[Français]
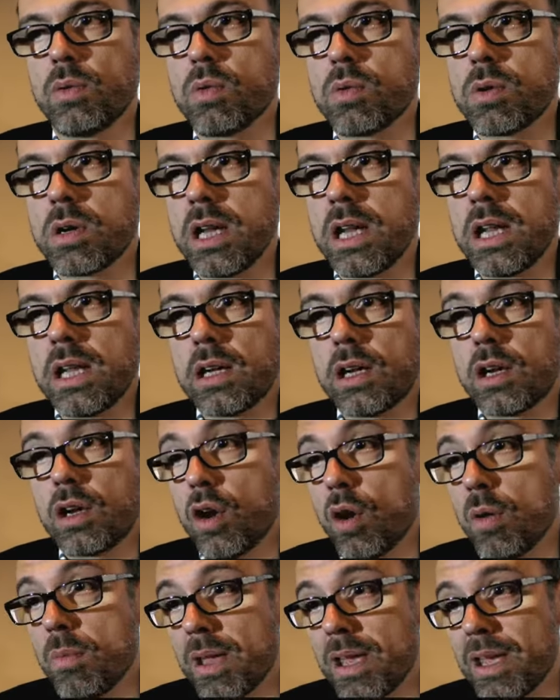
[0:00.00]
On est
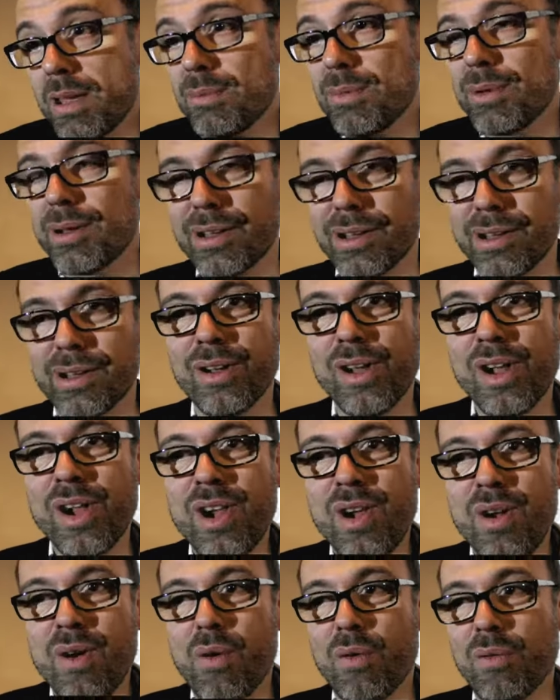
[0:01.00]
quand même,
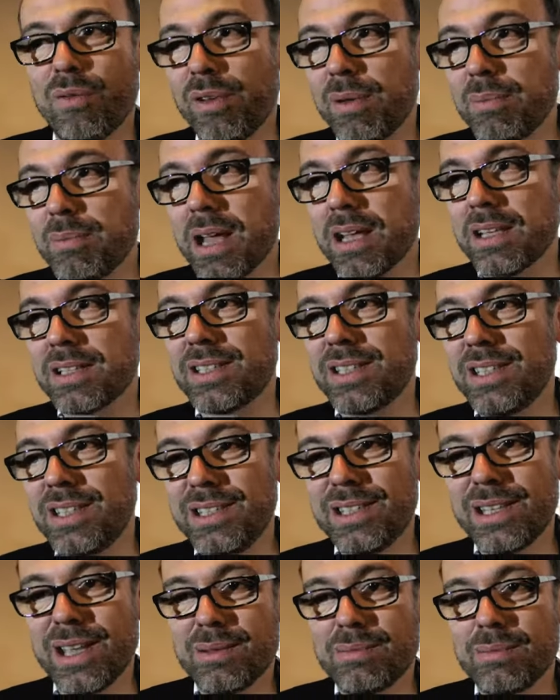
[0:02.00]
on fait
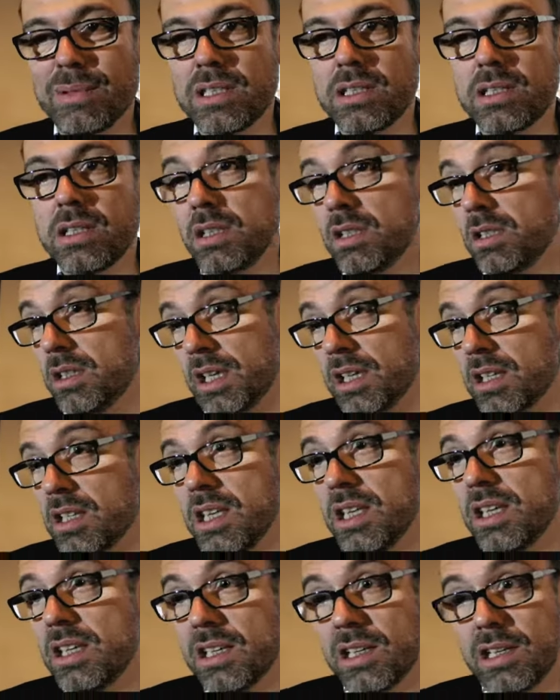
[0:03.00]
partie d'un métier technique